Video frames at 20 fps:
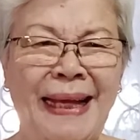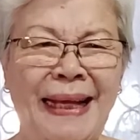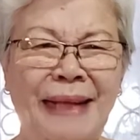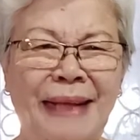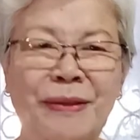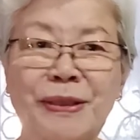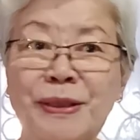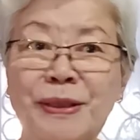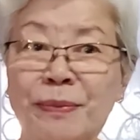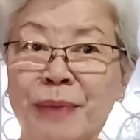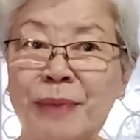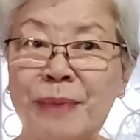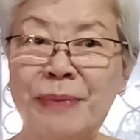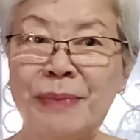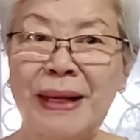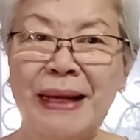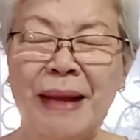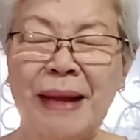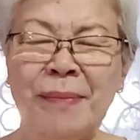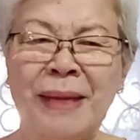Itu
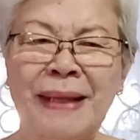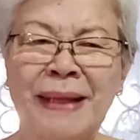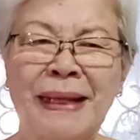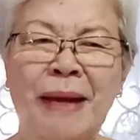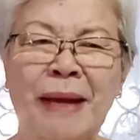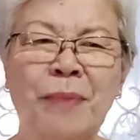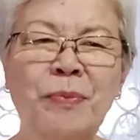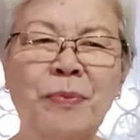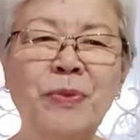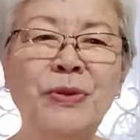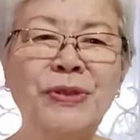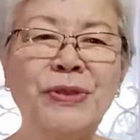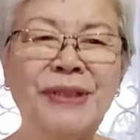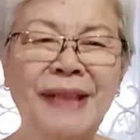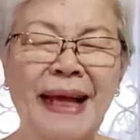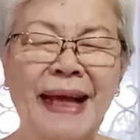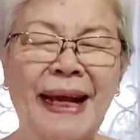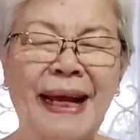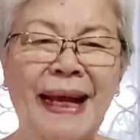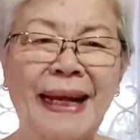sebabnya namanya
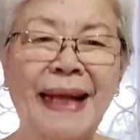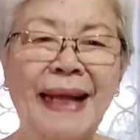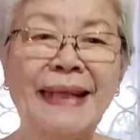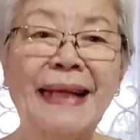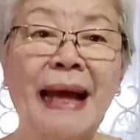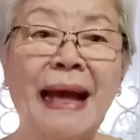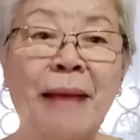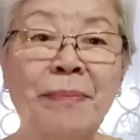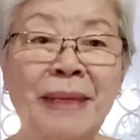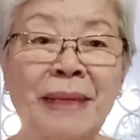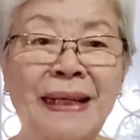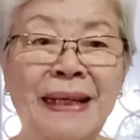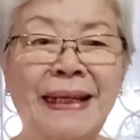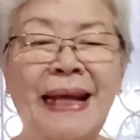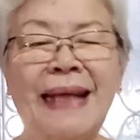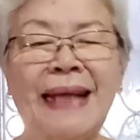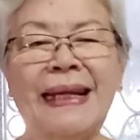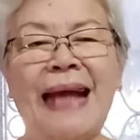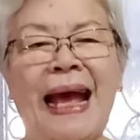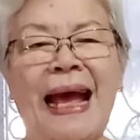Musa karena diambil
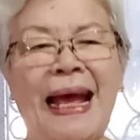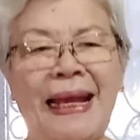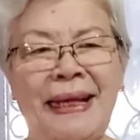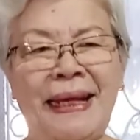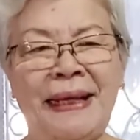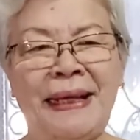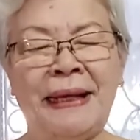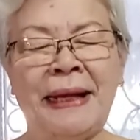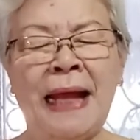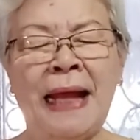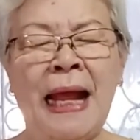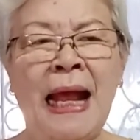dari air.